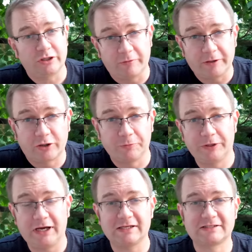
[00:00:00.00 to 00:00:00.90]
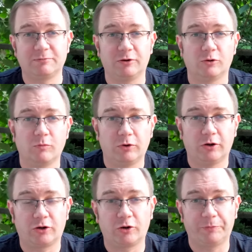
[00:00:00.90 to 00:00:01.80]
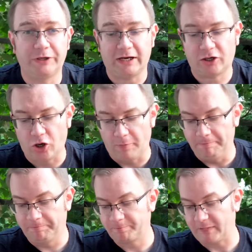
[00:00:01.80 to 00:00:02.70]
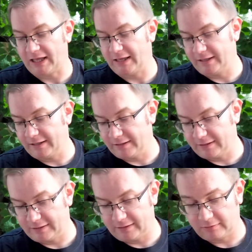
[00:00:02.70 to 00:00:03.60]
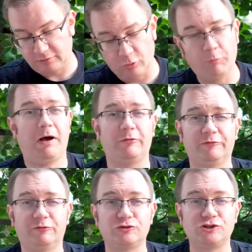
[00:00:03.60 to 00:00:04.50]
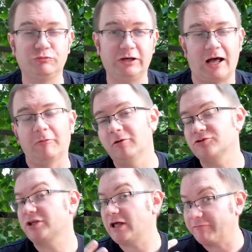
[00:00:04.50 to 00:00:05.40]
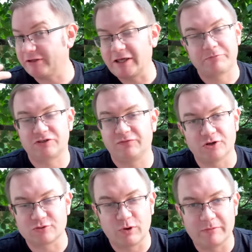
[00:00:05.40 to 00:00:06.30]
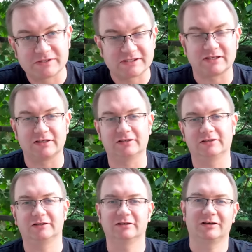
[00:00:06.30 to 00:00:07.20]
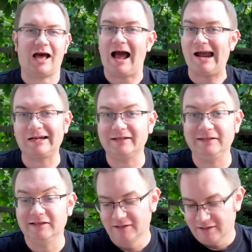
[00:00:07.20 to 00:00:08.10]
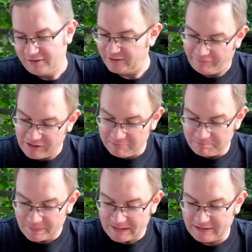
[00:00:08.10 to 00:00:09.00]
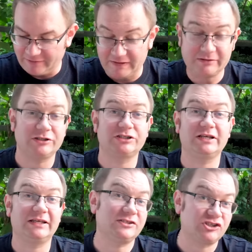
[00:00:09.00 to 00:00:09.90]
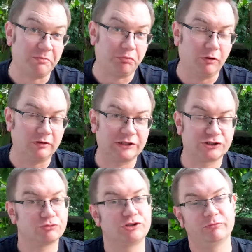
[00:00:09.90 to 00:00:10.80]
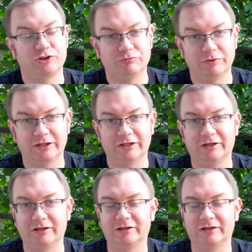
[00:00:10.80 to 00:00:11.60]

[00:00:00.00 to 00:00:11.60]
Tutaj Tomek Kopyra z blogu blogkopyra.com. E, upały wróciły, a może nawet je przywiozłem z e, Anglii, nie wiem. E, w każdym razie jest ciepło, także już nie musimy,